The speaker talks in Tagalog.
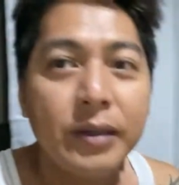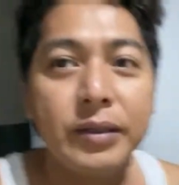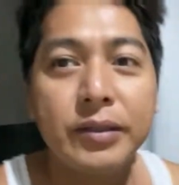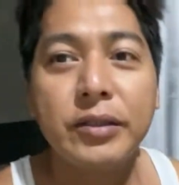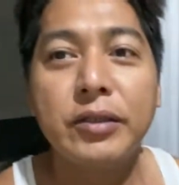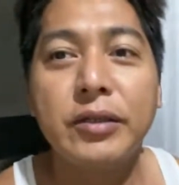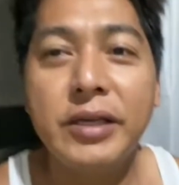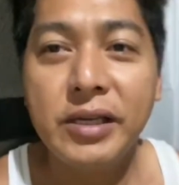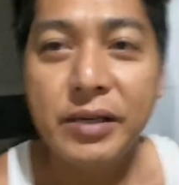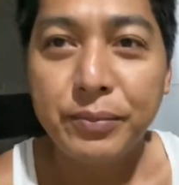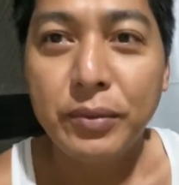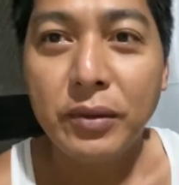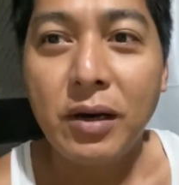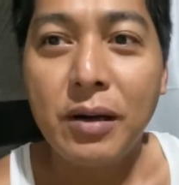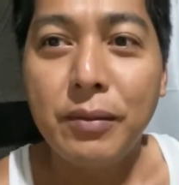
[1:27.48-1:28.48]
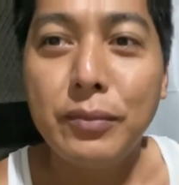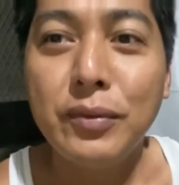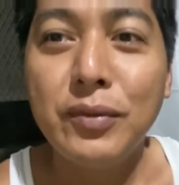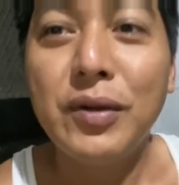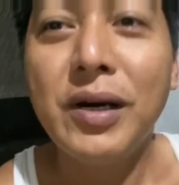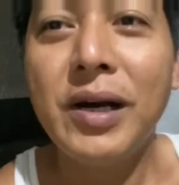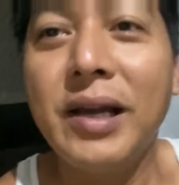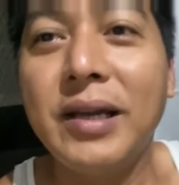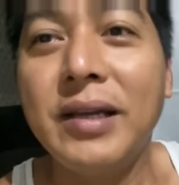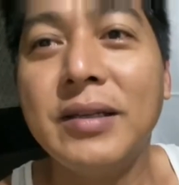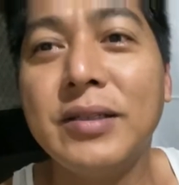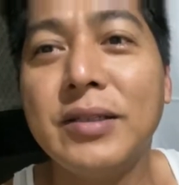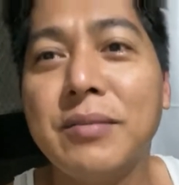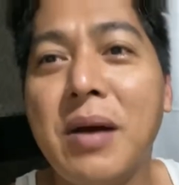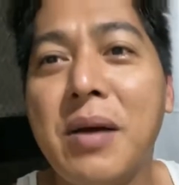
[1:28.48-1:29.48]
So, ganyan po ang buhay. So,